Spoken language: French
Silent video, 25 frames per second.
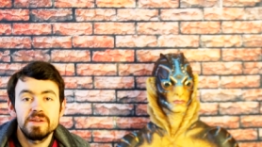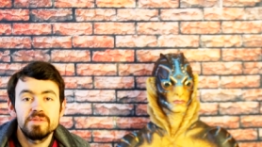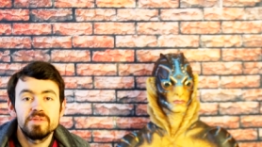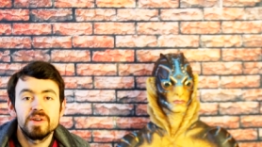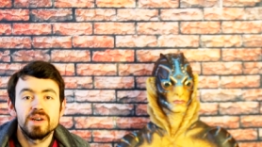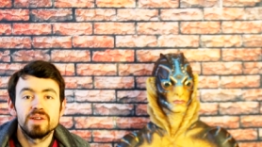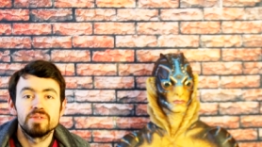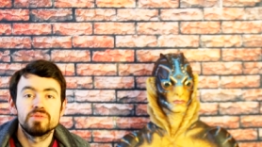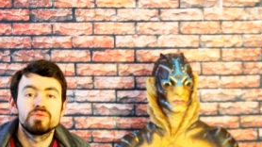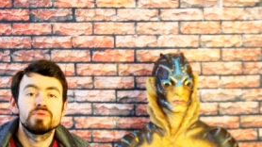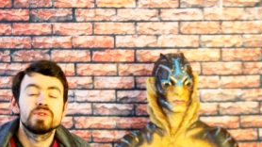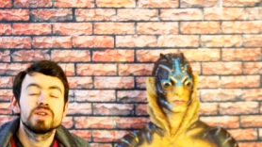
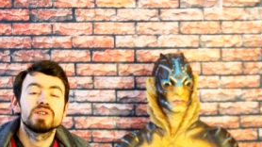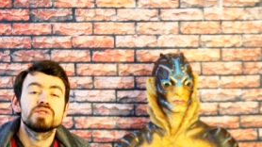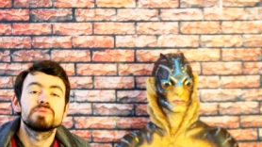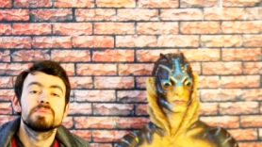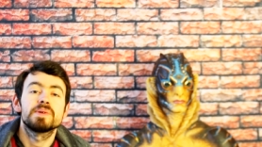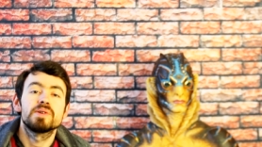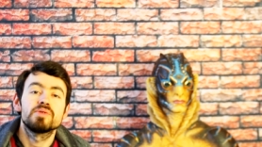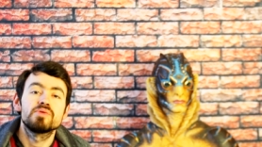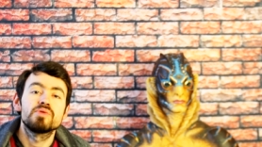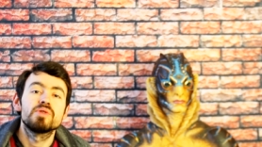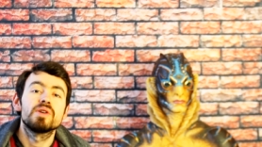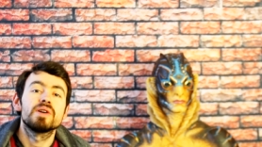Enfin, en tout cas, je ne suis
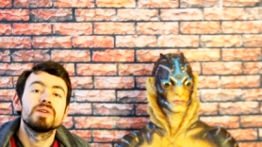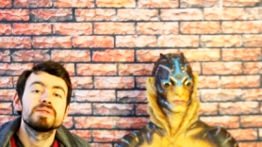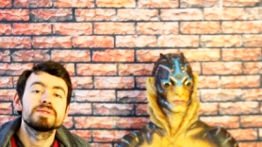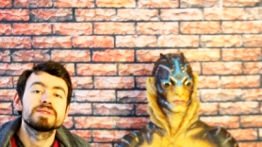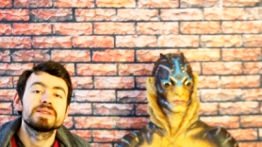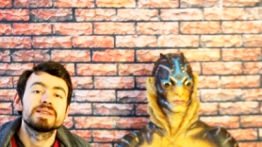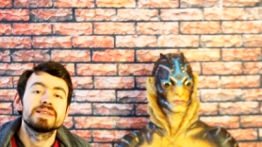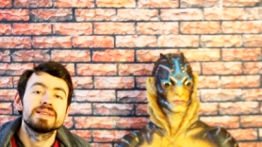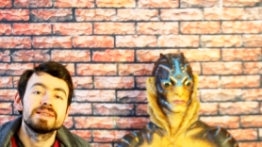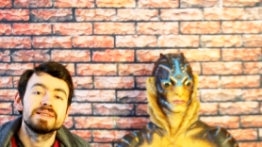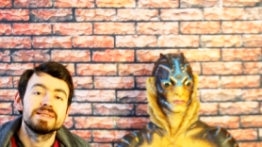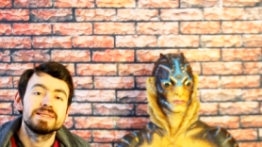pas au courant
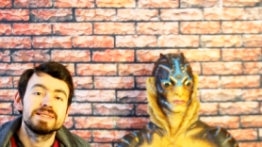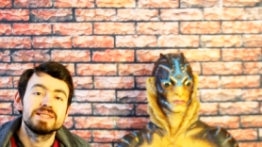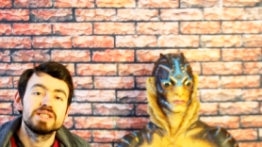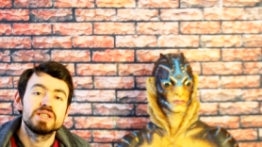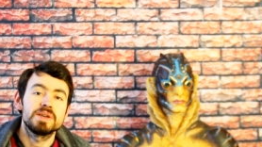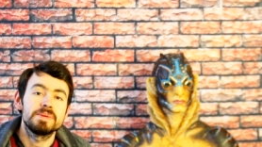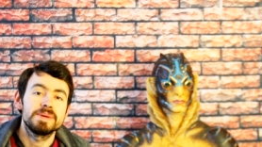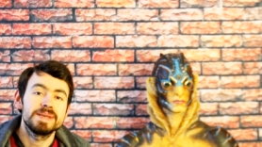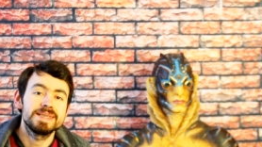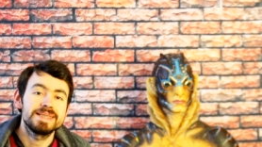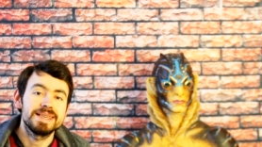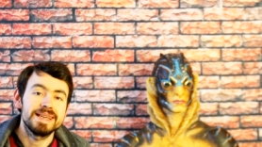si,
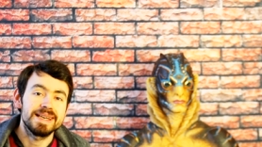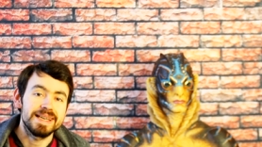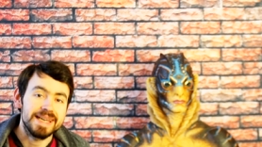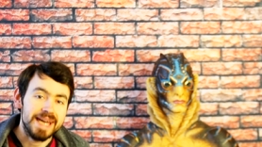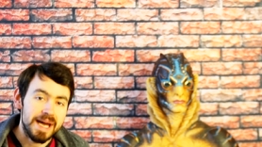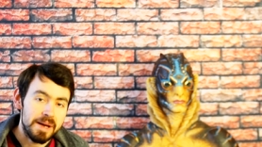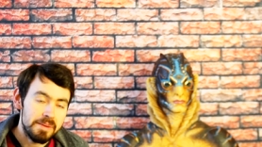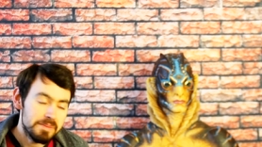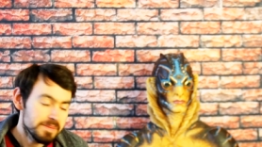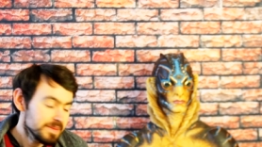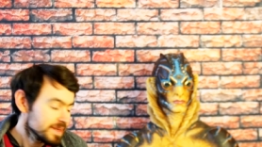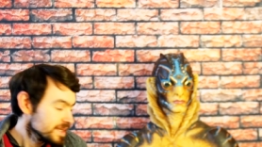jamais c'est le cas.